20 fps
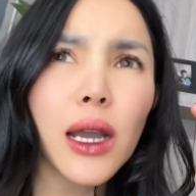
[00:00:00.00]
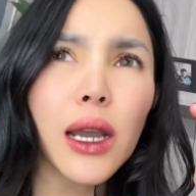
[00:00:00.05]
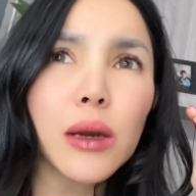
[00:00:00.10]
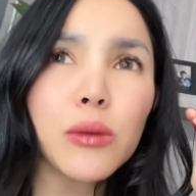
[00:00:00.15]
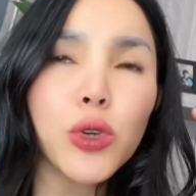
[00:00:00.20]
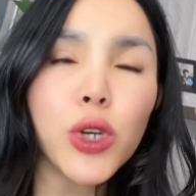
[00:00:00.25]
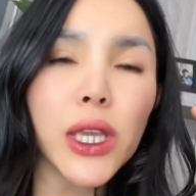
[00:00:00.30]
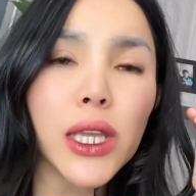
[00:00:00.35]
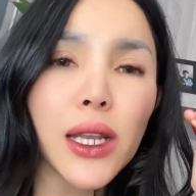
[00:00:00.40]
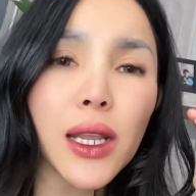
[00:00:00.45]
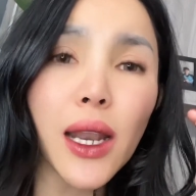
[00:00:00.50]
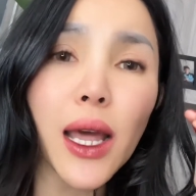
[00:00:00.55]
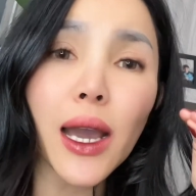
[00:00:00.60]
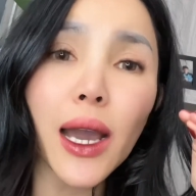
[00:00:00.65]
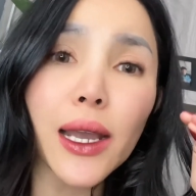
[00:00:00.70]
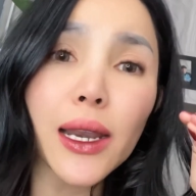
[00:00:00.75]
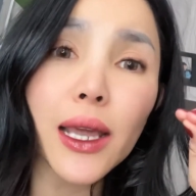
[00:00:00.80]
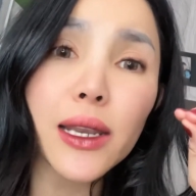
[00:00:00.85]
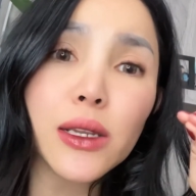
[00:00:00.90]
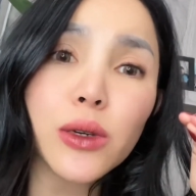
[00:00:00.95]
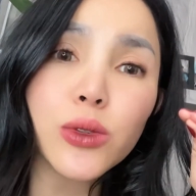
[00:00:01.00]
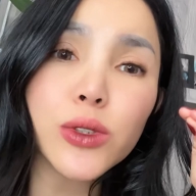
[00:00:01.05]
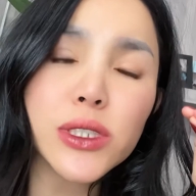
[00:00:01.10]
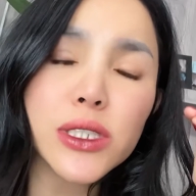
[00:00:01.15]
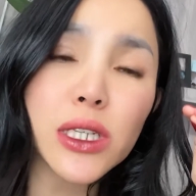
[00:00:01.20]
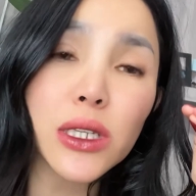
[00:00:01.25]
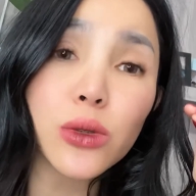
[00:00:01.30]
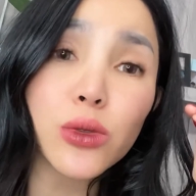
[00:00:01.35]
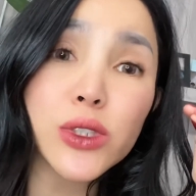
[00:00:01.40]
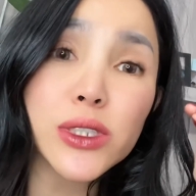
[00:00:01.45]
kemungkinan akan ada
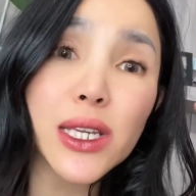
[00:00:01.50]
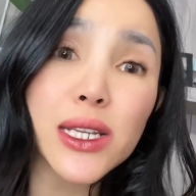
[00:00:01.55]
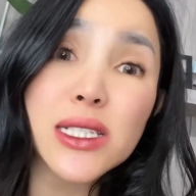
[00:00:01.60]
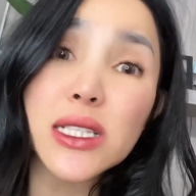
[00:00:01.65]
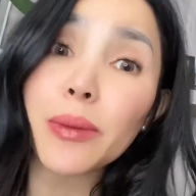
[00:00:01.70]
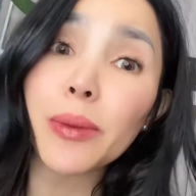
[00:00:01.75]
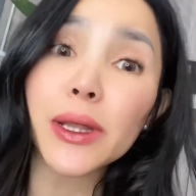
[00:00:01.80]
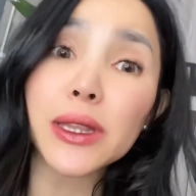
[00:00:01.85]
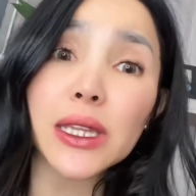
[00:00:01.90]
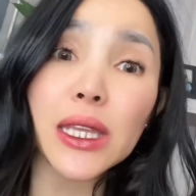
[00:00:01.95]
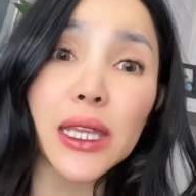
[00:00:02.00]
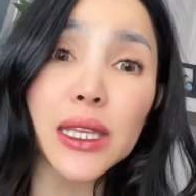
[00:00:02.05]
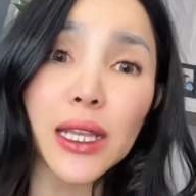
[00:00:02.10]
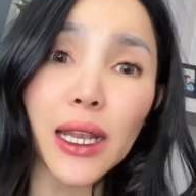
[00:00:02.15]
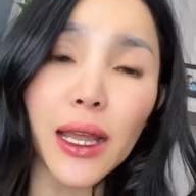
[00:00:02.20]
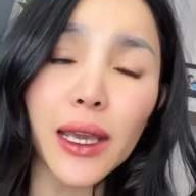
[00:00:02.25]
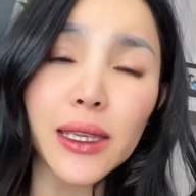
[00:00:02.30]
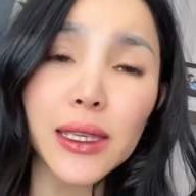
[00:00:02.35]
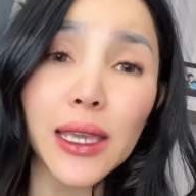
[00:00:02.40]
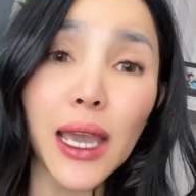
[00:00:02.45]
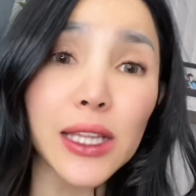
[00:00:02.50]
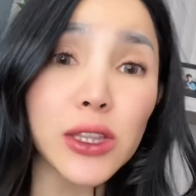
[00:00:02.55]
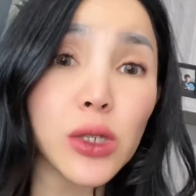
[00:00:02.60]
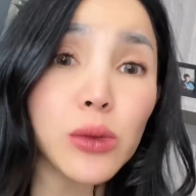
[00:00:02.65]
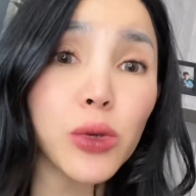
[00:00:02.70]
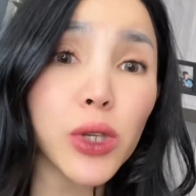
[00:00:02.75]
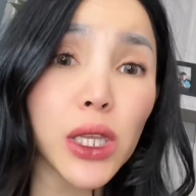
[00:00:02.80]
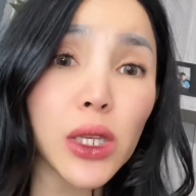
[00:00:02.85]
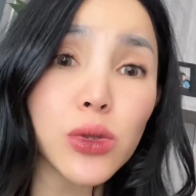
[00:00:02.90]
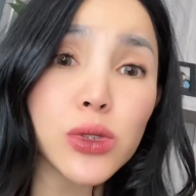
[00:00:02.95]
ujian-ujian seperti ini lagi atau
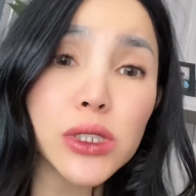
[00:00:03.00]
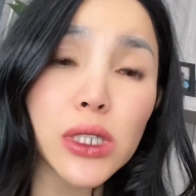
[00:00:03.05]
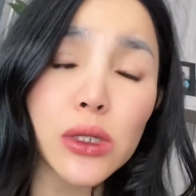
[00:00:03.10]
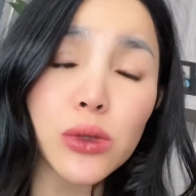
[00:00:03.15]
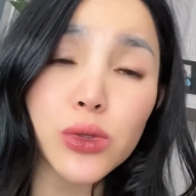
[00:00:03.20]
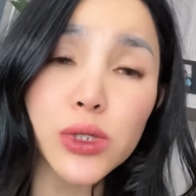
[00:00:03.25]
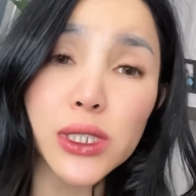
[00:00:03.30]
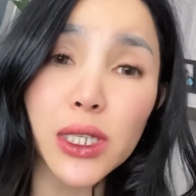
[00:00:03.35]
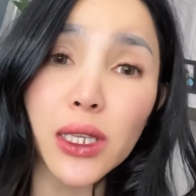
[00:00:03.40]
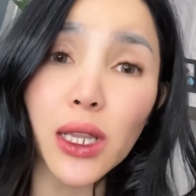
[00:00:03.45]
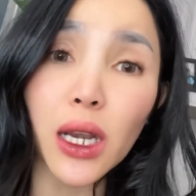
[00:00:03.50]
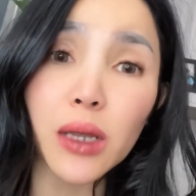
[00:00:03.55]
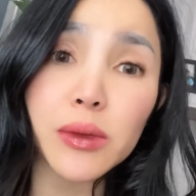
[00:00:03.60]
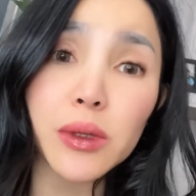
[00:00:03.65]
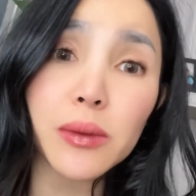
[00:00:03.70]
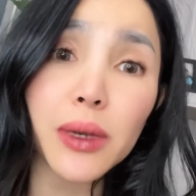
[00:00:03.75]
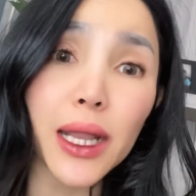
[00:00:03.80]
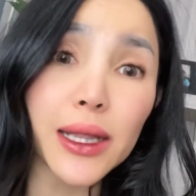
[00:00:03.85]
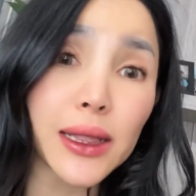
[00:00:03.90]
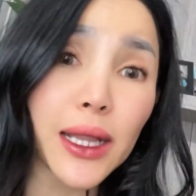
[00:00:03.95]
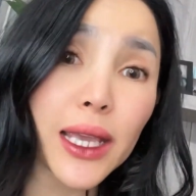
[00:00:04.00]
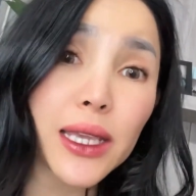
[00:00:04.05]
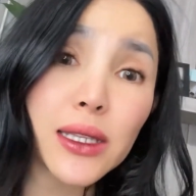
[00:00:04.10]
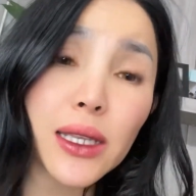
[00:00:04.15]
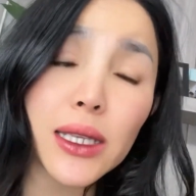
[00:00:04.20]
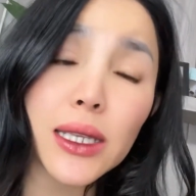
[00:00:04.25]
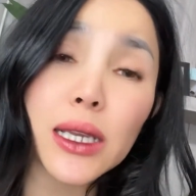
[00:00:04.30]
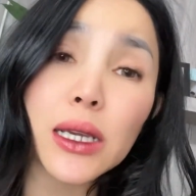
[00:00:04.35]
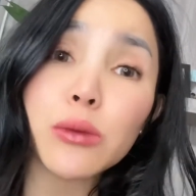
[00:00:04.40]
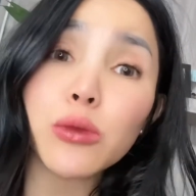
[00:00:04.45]
mungkin ujian-ujian yang lebih berat lainnya
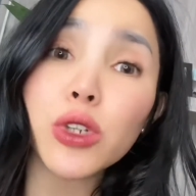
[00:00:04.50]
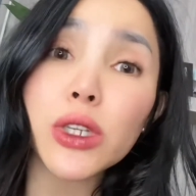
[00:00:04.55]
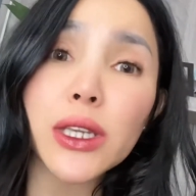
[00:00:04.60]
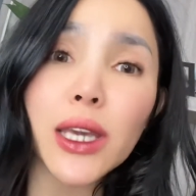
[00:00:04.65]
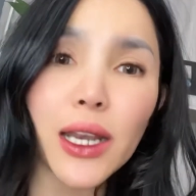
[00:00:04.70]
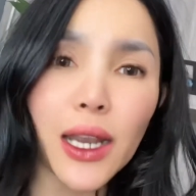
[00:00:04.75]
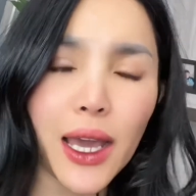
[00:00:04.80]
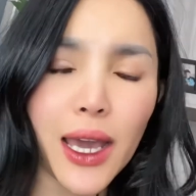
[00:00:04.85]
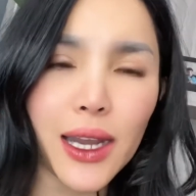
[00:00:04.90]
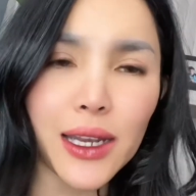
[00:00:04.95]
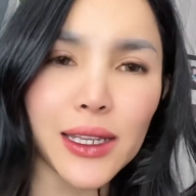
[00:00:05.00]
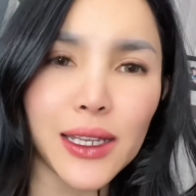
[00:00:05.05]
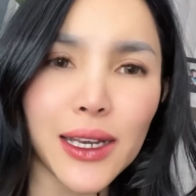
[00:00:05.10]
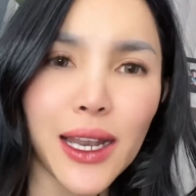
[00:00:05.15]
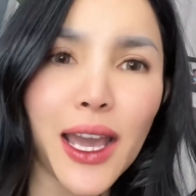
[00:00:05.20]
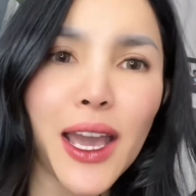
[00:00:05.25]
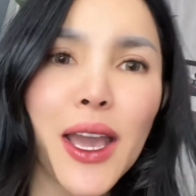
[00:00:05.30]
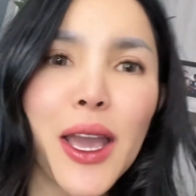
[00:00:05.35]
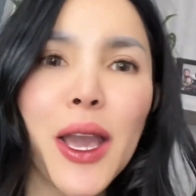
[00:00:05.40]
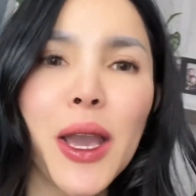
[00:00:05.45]
di kemudian hari. Nah,